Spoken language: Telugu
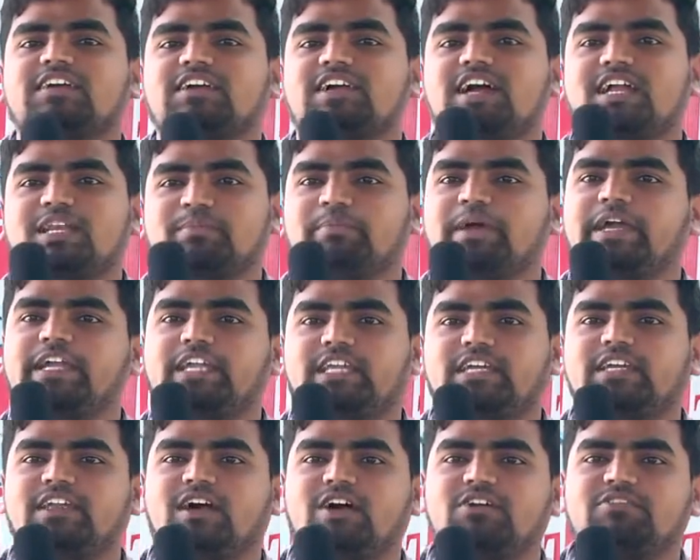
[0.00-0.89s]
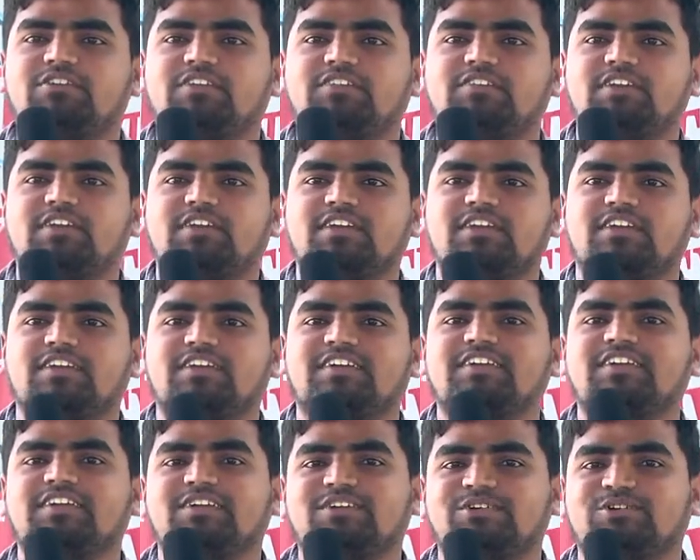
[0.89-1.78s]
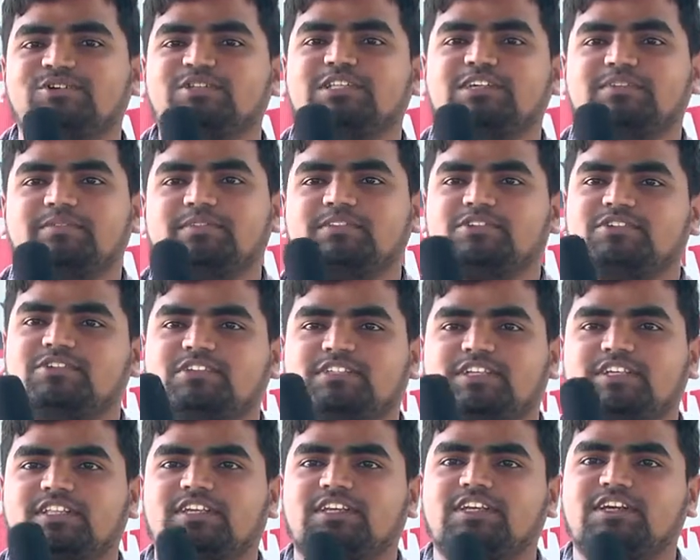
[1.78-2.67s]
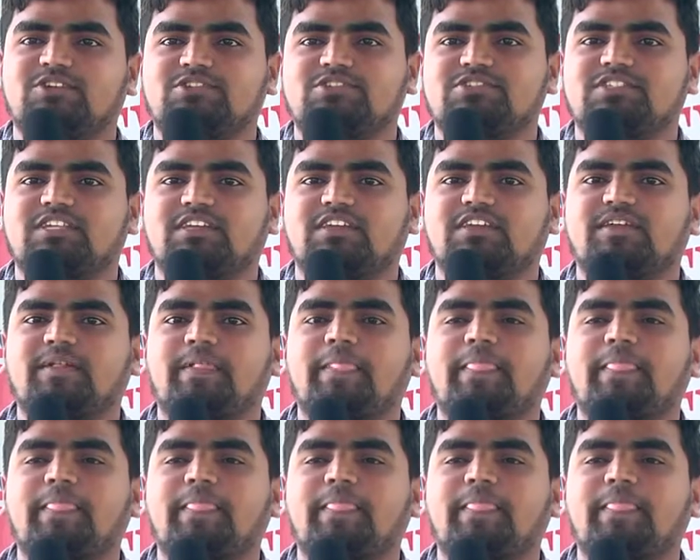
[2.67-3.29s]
కానీ బయటికి రావు అవి కొంత కొంత దగ్గర వస్తాయి